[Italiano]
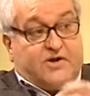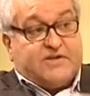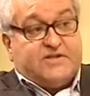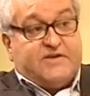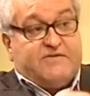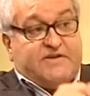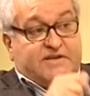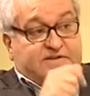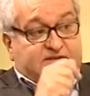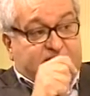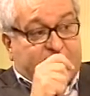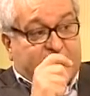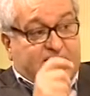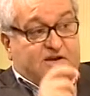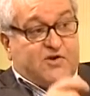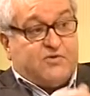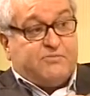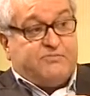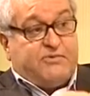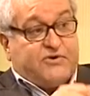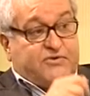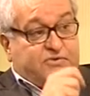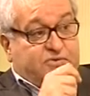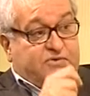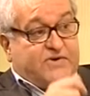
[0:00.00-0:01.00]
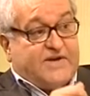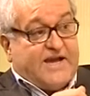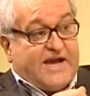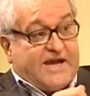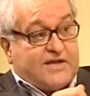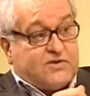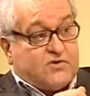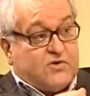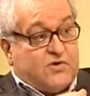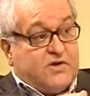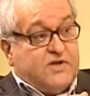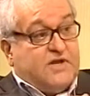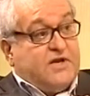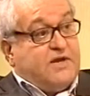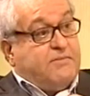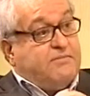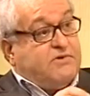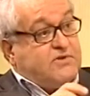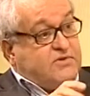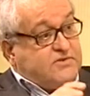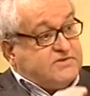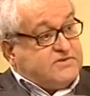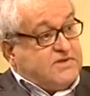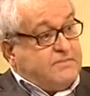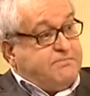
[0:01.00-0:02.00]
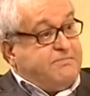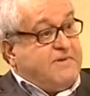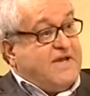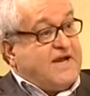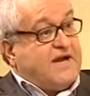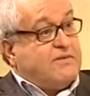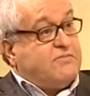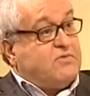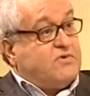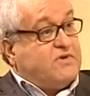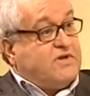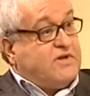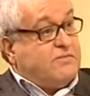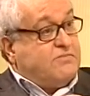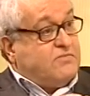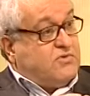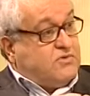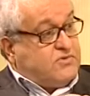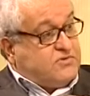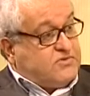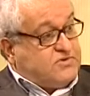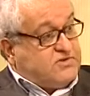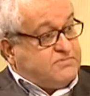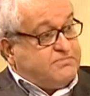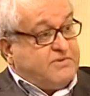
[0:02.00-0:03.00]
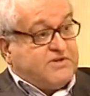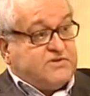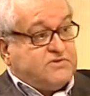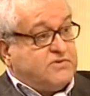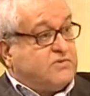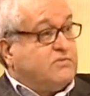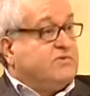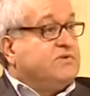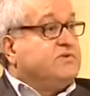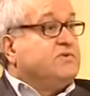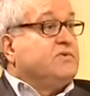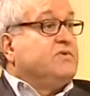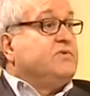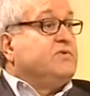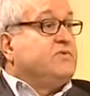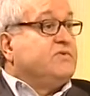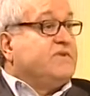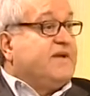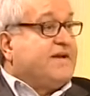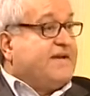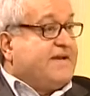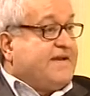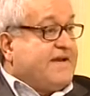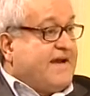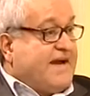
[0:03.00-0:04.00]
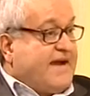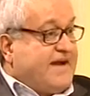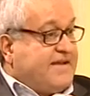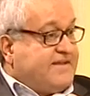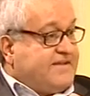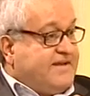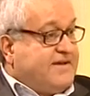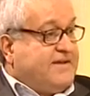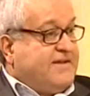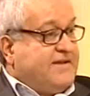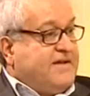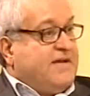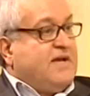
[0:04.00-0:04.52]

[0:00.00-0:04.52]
deve essere anche un po' toccato, però sappiamo che molto spesso questo non accade.